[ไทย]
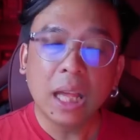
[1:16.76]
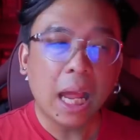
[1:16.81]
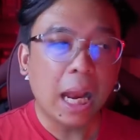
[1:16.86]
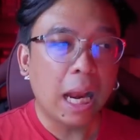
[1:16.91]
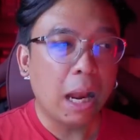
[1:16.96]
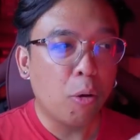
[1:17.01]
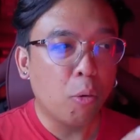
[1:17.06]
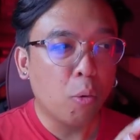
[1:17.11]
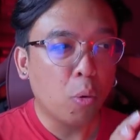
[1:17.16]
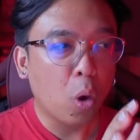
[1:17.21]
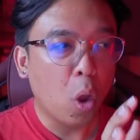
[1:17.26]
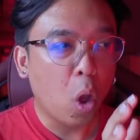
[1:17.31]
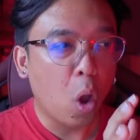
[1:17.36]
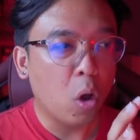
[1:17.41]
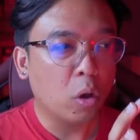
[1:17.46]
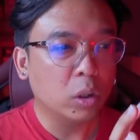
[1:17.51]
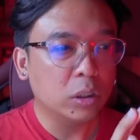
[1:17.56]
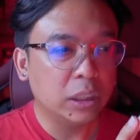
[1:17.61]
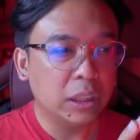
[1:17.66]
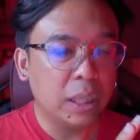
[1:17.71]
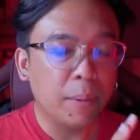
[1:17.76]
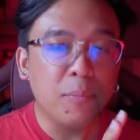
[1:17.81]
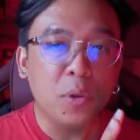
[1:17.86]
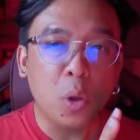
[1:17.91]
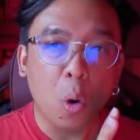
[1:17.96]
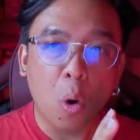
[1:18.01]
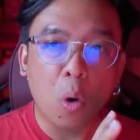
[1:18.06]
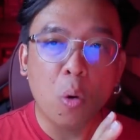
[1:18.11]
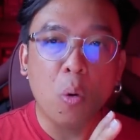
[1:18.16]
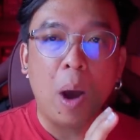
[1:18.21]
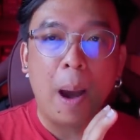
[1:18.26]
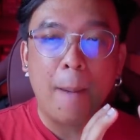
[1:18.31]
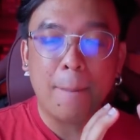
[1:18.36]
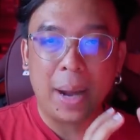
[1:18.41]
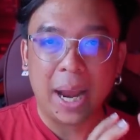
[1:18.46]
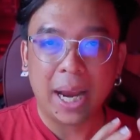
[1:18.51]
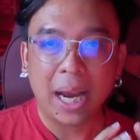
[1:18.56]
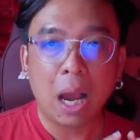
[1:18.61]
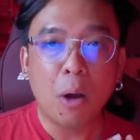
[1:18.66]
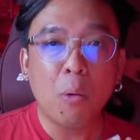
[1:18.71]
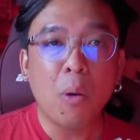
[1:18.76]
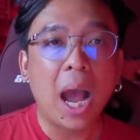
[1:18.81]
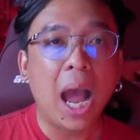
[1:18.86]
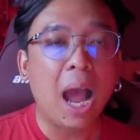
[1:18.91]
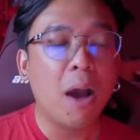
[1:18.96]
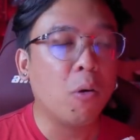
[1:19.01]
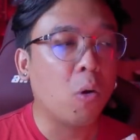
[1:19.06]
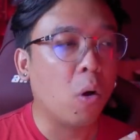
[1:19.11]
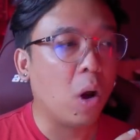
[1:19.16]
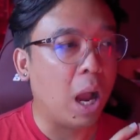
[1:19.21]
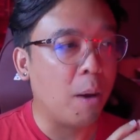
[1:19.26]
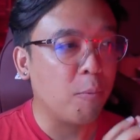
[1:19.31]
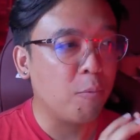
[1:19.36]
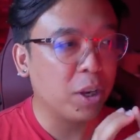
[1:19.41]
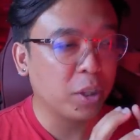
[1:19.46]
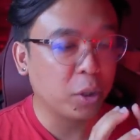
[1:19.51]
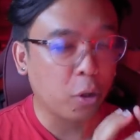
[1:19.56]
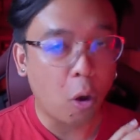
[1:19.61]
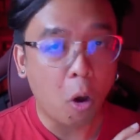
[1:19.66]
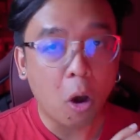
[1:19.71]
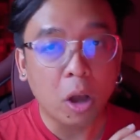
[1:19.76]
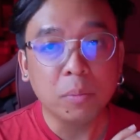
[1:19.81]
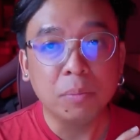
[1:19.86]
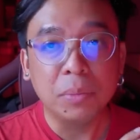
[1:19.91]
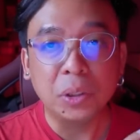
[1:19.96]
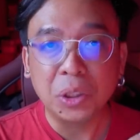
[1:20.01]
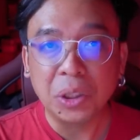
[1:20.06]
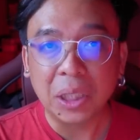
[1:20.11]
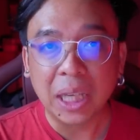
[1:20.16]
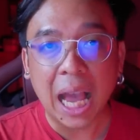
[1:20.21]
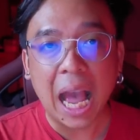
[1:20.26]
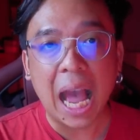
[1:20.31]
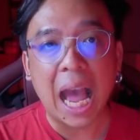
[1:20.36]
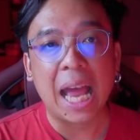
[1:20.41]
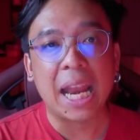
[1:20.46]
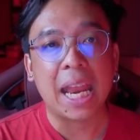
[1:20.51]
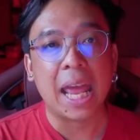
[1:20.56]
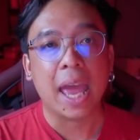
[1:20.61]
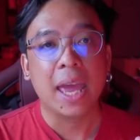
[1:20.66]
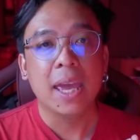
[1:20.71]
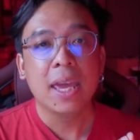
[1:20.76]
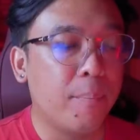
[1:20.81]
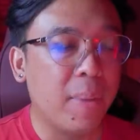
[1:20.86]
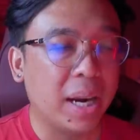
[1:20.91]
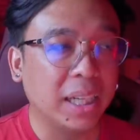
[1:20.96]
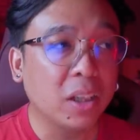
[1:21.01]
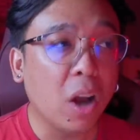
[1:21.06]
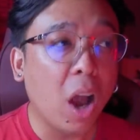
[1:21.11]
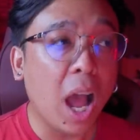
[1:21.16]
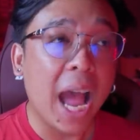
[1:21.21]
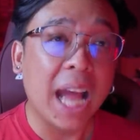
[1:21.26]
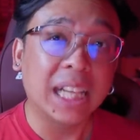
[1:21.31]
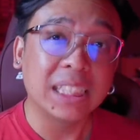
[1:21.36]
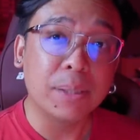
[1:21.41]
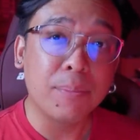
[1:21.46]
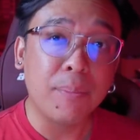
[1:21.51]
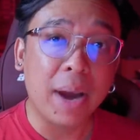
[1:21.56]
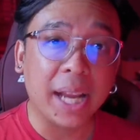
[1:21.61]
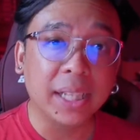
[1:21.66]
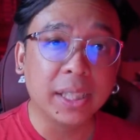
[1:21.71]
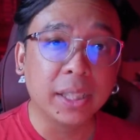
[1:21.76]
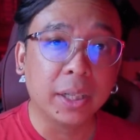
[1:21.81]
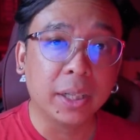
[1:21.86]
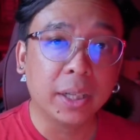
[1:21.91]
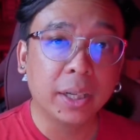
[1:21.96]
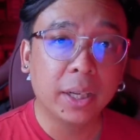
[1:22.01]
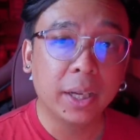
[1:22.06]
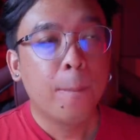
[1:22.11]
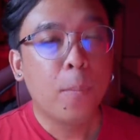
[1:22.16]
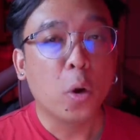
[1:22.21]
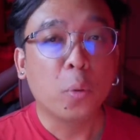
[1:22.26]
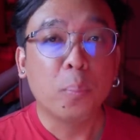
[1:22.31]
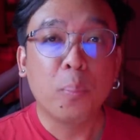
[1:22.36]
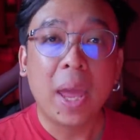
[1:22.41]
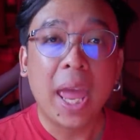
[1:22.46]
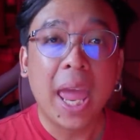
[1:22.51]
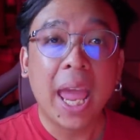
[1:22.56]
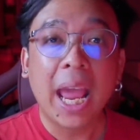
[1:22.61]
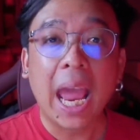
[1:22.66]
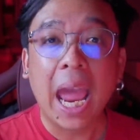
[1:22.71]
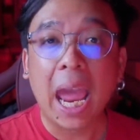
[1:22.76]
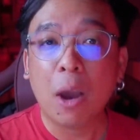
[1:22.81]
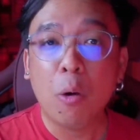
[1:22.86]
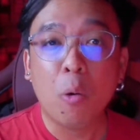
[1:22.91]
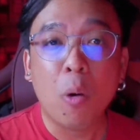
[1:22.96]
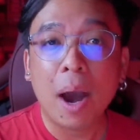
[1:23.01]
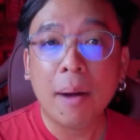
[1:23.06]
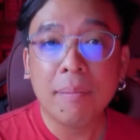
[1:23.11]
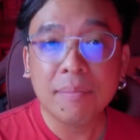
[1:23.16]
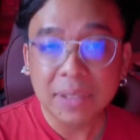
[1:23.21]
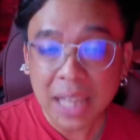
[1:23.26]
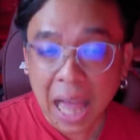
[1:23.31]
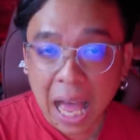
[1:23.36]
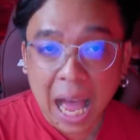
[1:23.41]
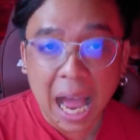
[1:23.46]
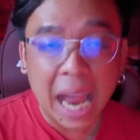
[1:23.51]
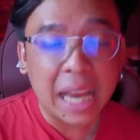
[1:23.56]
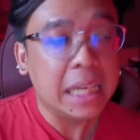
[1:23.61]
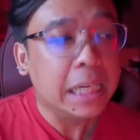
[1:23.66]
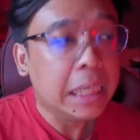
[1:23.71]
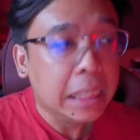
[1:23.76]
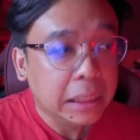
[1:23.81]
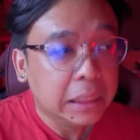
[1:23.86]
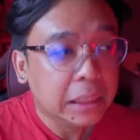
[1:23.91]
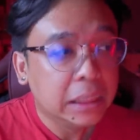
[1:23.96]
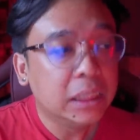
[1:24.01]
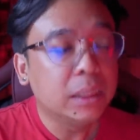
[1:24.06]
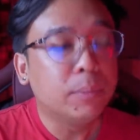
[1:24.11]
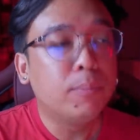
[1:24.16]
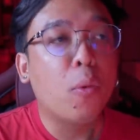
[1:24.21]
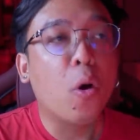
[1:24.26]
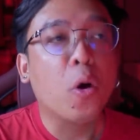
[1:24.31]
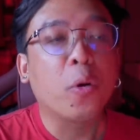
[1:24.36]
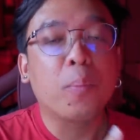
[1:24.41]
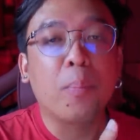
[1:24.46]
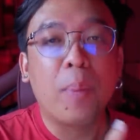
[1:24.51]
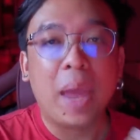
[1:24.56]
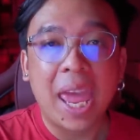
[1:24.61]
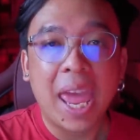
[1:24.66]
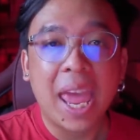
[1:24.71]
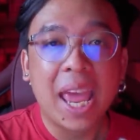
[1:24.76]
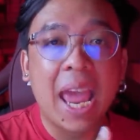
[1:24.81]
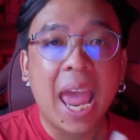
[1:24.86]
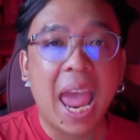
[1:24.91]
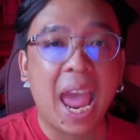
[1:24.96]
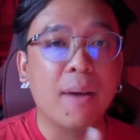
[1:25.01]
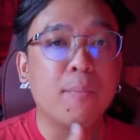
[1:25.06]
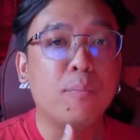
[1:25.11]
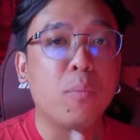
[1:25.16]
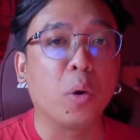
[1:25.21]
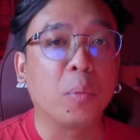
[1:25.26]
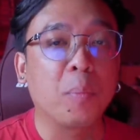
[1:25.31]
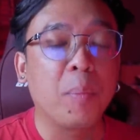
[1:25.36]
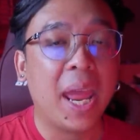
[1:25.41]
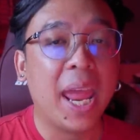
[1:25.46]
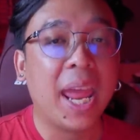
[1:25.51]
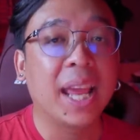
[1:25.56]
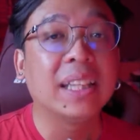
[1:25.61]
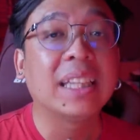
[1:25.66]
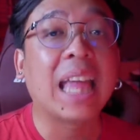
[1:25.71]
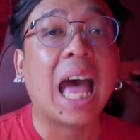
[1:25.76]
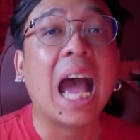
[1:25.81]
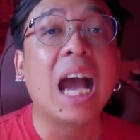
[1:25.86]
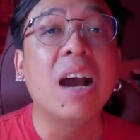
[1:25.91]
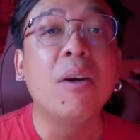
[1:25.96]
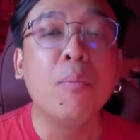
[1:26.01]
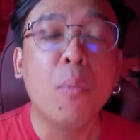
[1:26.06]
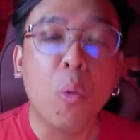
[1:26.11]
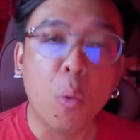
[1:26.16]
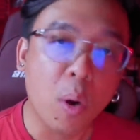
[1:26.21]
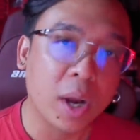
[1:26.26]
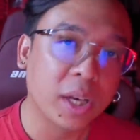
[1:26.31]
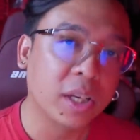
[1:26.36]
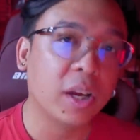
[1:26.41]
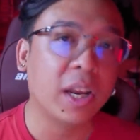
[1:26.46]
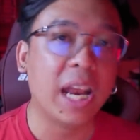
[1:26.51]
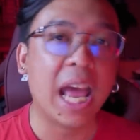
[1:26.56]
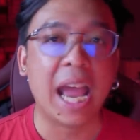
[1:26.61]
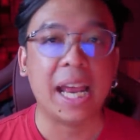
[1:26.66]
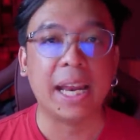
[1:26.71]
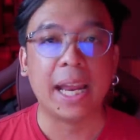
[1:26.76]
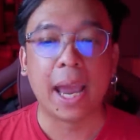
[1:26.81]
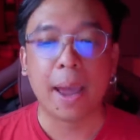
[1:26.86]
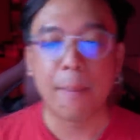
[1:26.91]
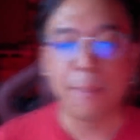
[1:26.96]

ถ้าเราลองเชื่อมโยงความหมายคร่าวๆของคำว่า t o d g musica เนี่ย มันก็อาจจะหมายถึงบทเพลงแห่งความตายหรือบทเพลงแห่งบทเพลงทั้งมวลก็ได้นะ